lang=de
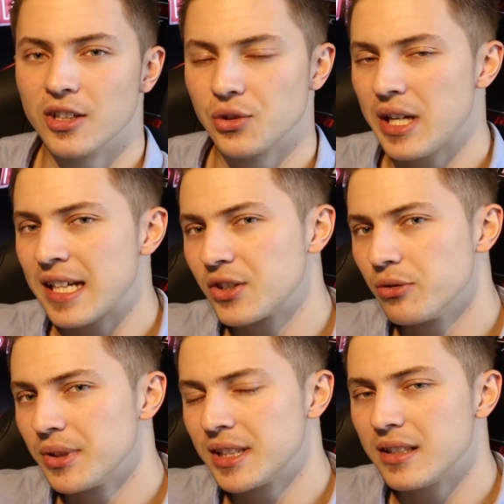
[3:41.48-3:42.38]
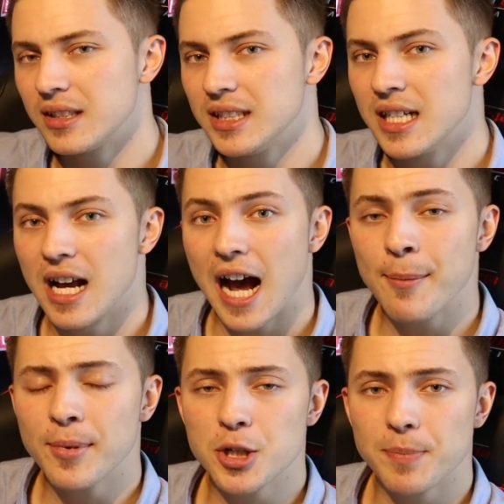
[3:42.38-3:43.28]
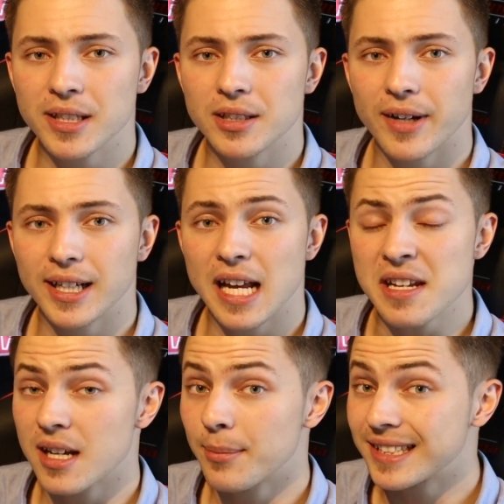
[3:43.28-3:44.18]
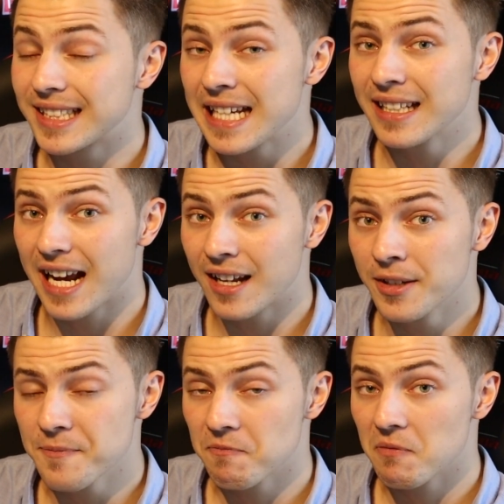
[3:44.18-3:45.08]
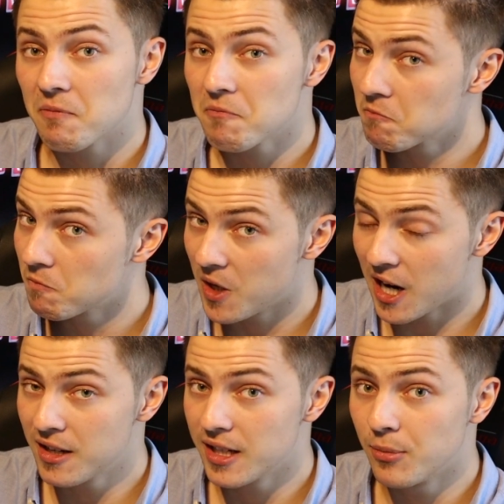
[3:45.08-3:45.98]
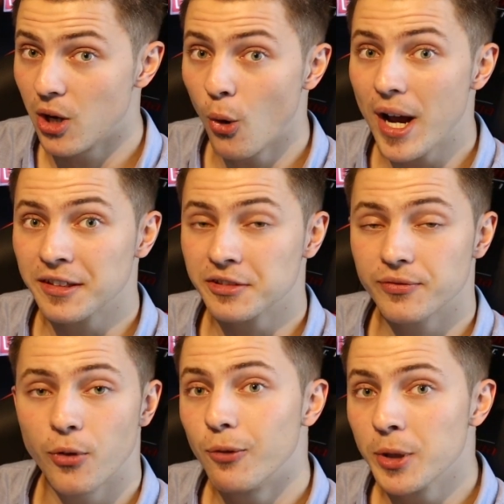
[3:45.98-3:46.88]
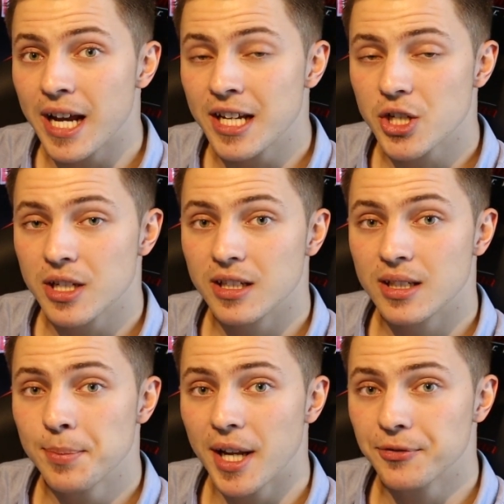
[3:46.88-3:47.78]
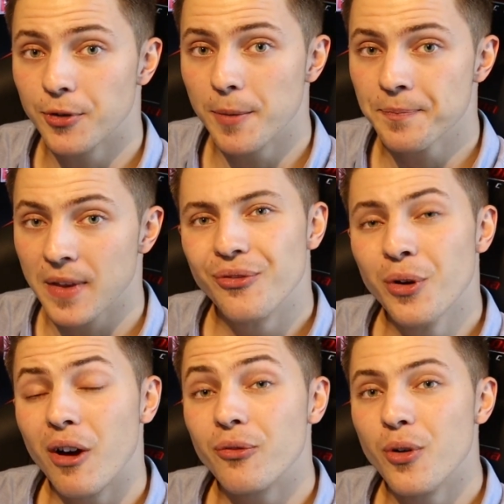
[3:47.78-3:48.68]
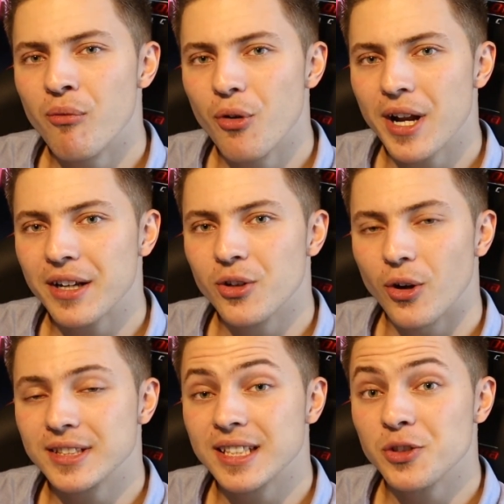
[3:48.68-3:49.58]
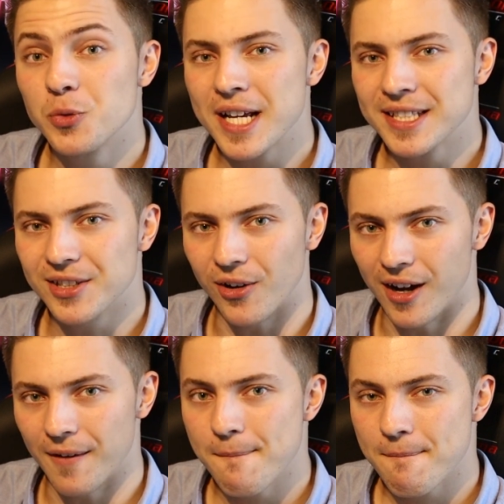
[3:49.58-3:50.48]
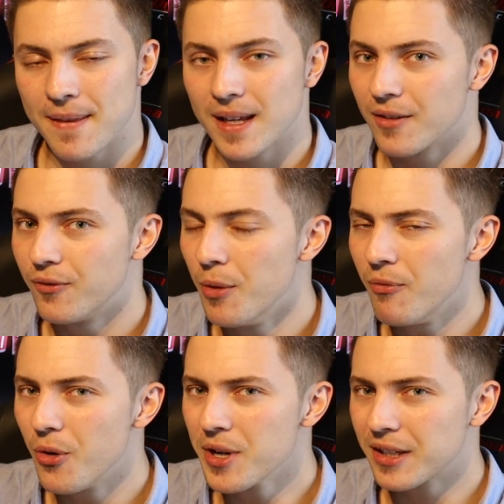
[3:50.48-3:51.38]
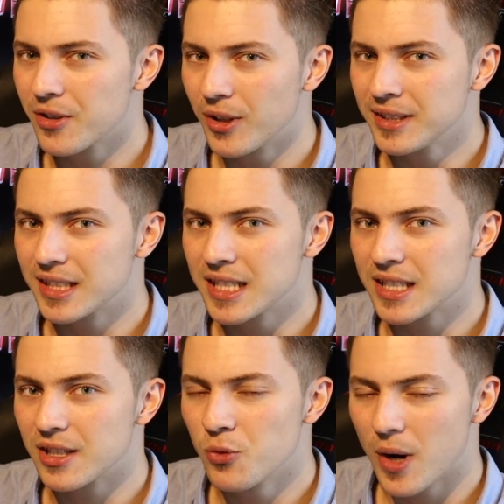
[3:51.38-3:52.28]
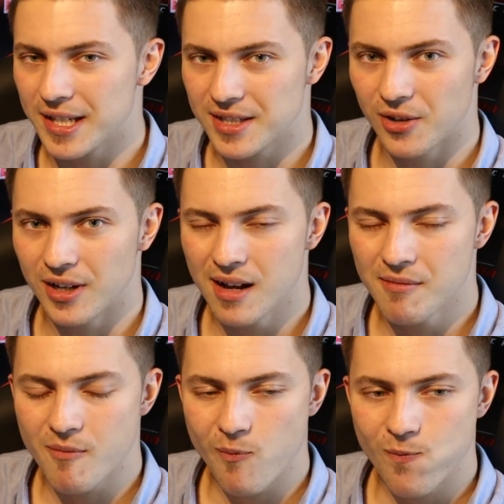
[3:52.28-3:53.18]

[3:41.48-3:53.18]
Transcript: Also der ist so ein bisschen die abgespeckte Variante, aber 10 Kerne, ja, im Low-End von der HEDT-Plattform für 590 US-Dollar. 590 US-Dollar.